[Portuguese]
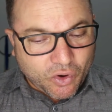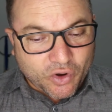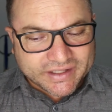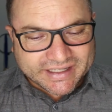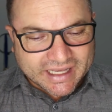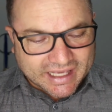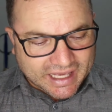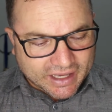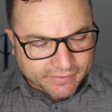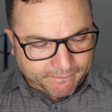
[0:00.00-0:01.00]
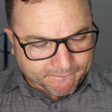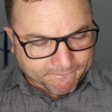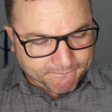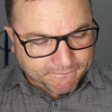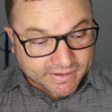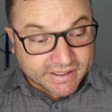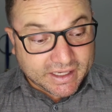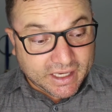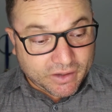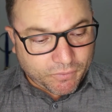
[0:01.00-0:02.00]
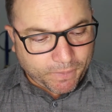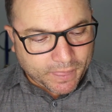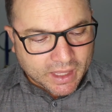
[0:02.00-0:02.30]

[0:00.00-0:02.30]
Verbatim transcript: o seguiam. Seguiram.